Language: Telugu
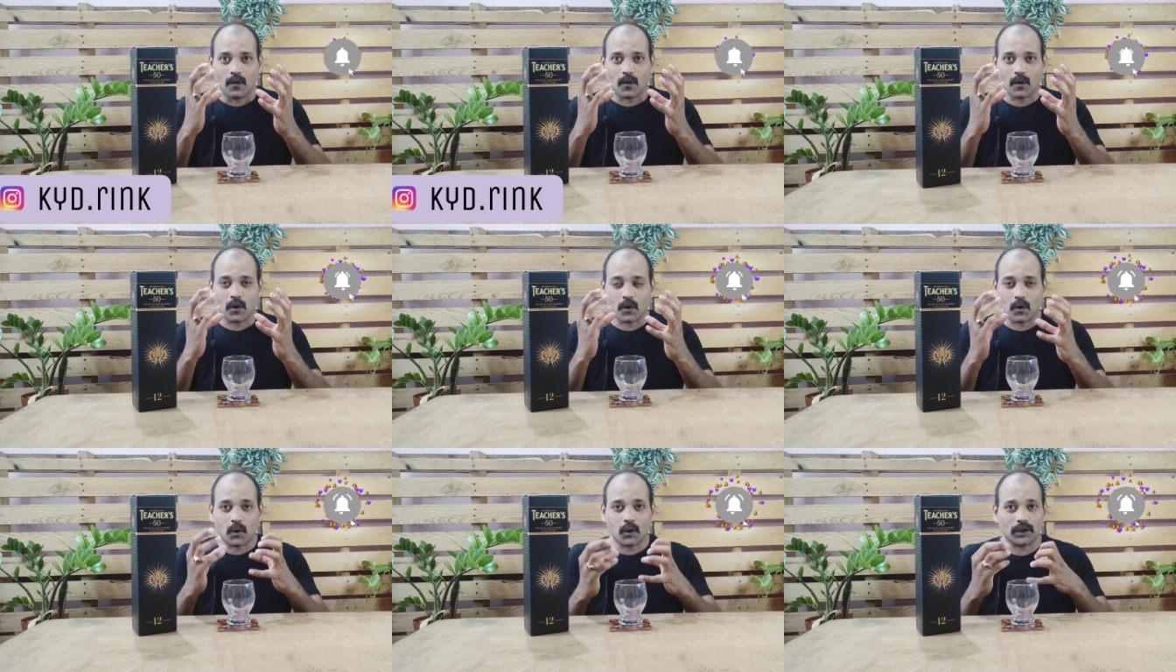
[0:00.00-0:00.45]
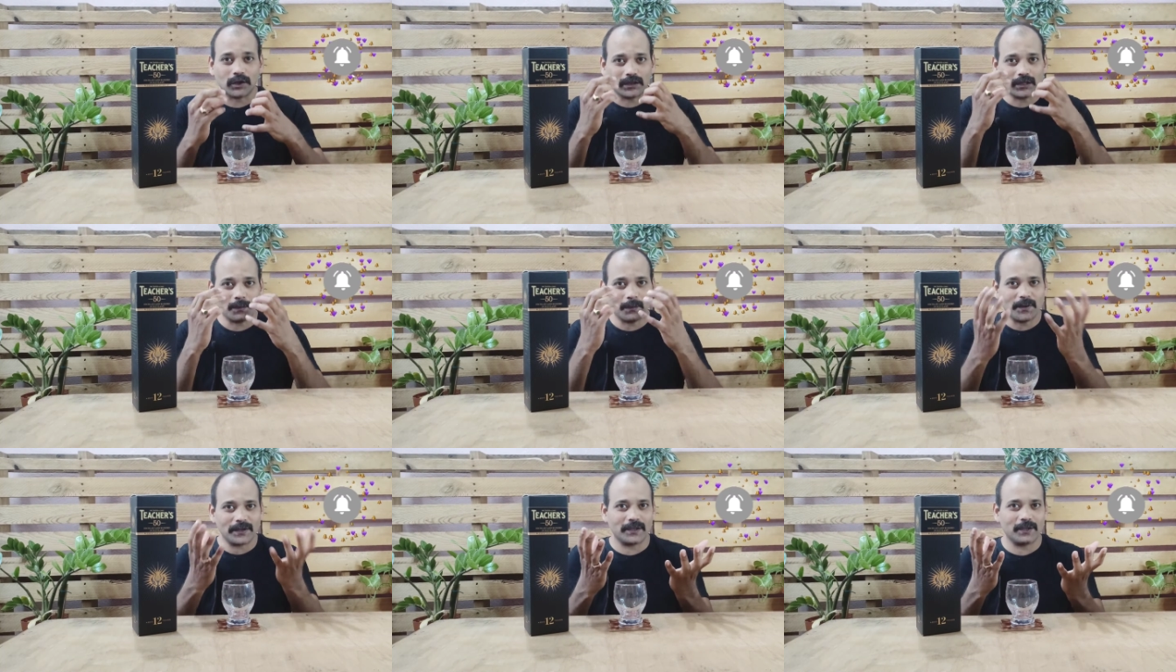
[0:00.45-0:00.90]
ఒక
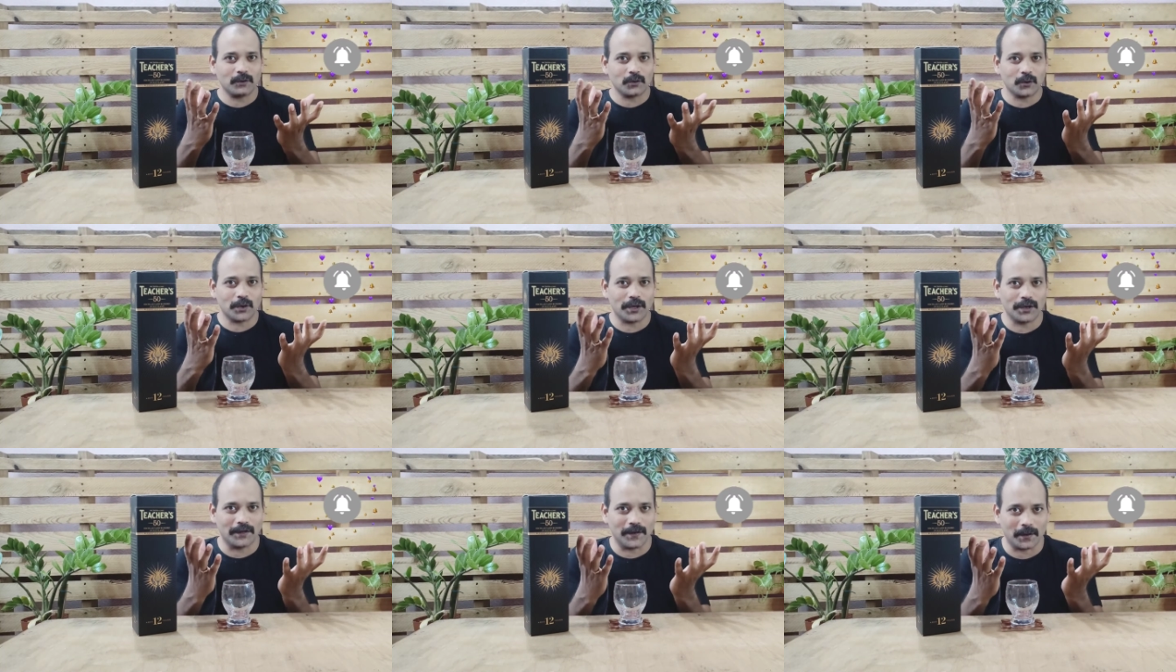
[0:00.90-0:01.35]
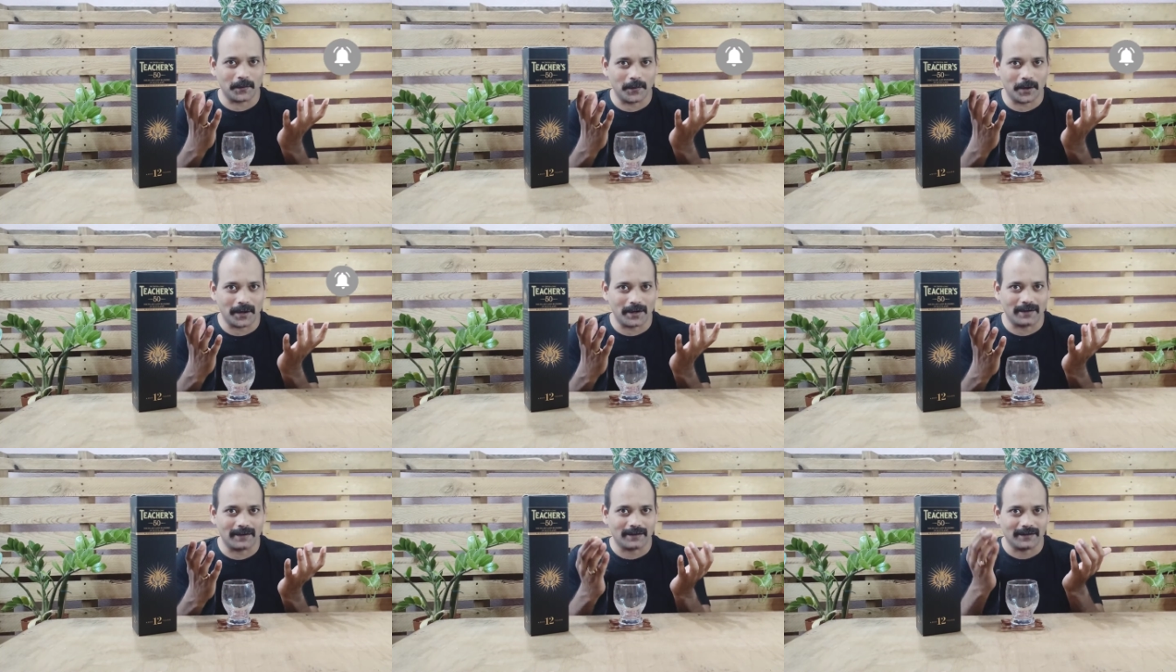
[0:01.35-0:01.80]
కొత్త పదం
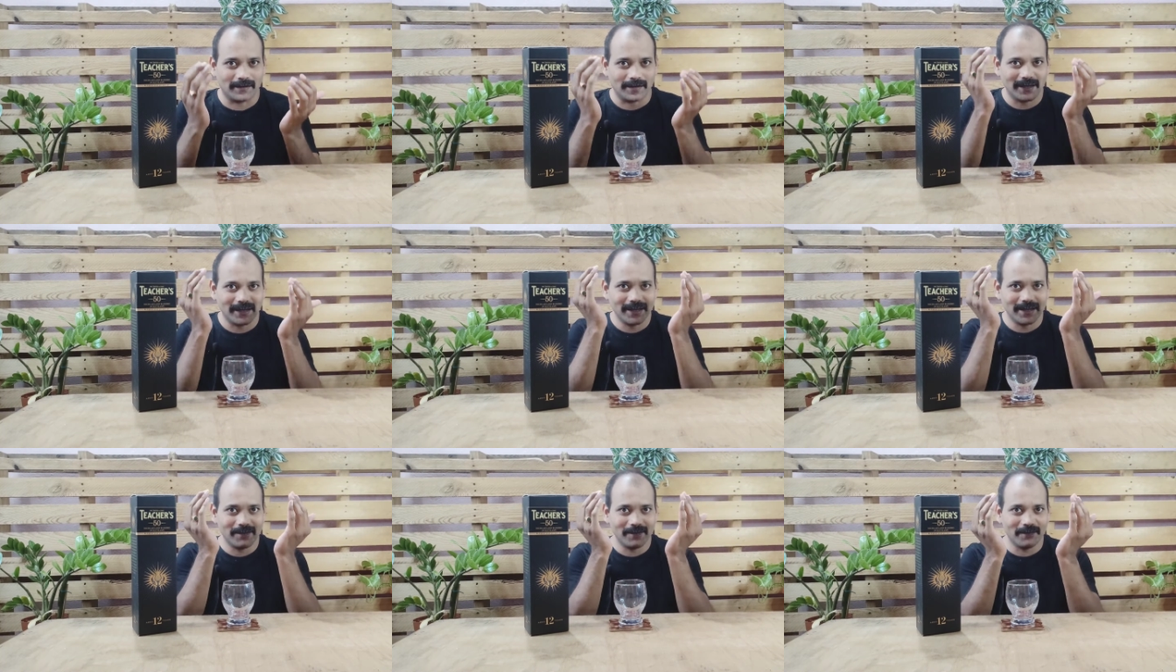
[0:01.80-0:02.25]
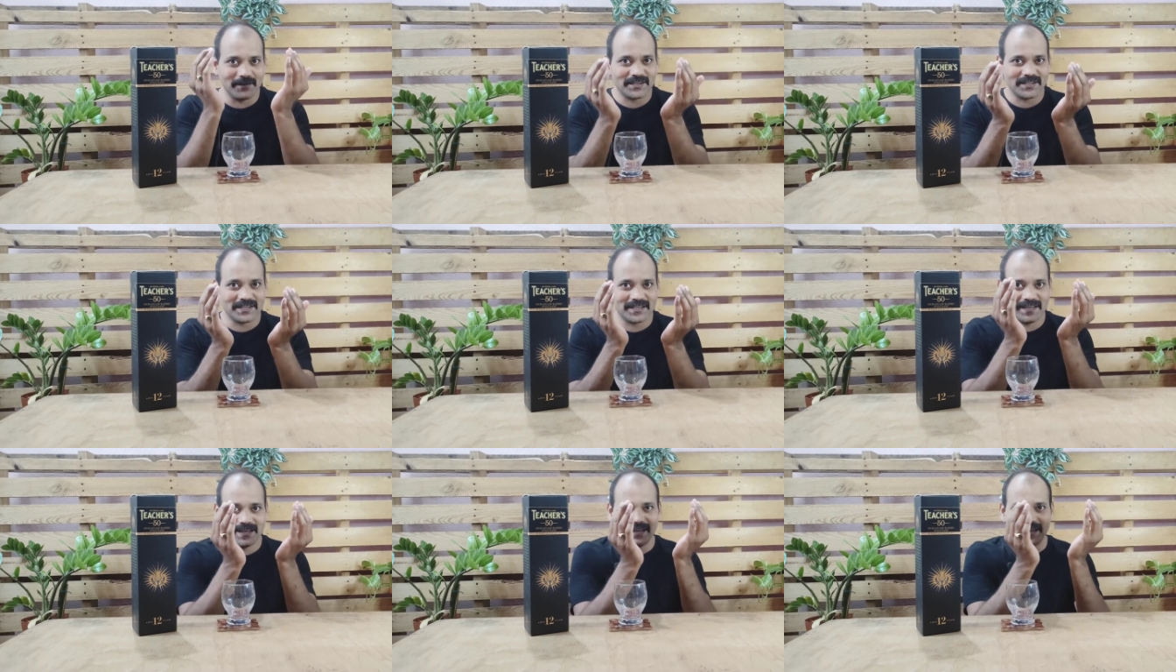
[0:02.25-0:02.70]
తొక్కిందనమాట ఈ
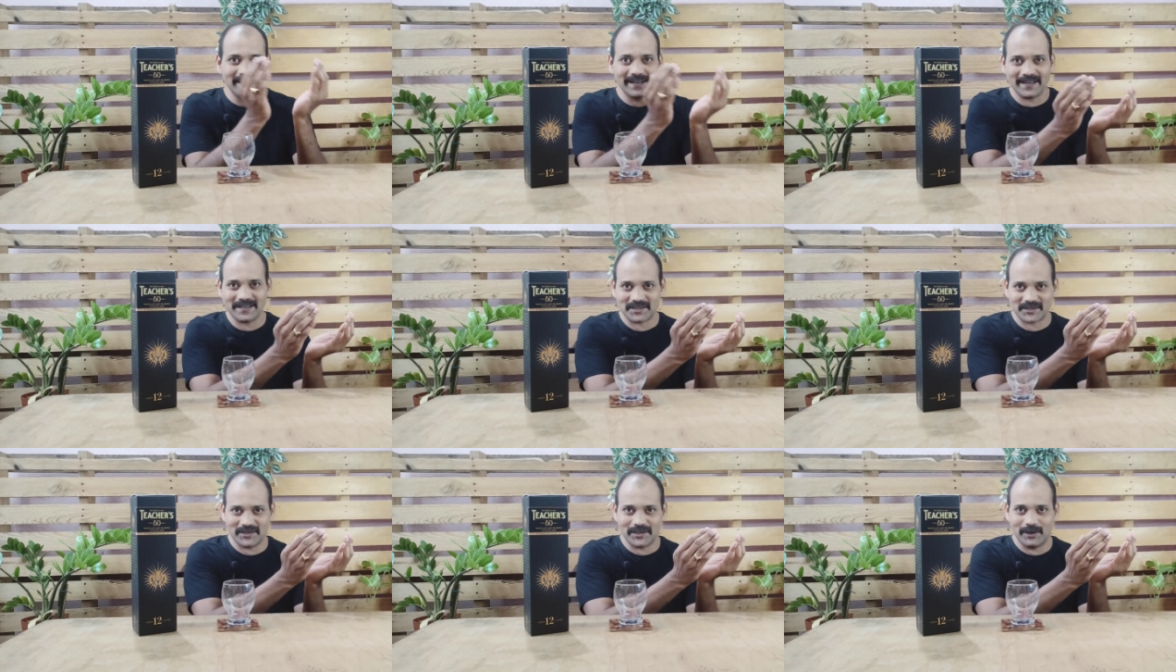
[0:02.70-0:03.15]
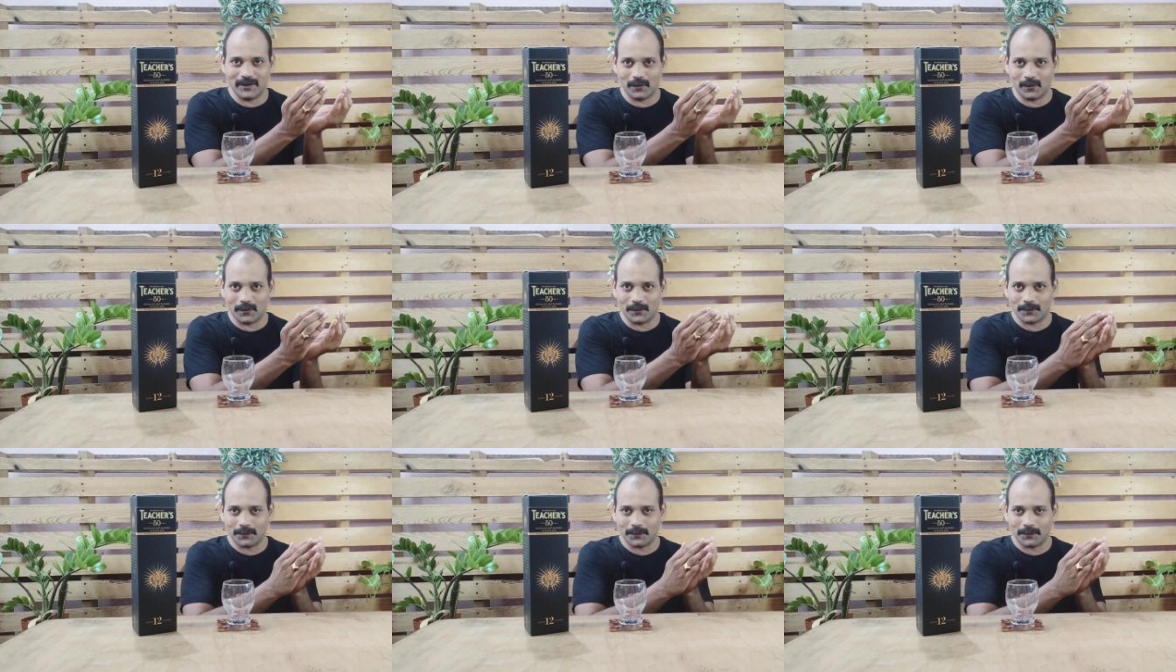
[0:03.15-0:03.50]
విస్కీ ఇండస్ట్రీలో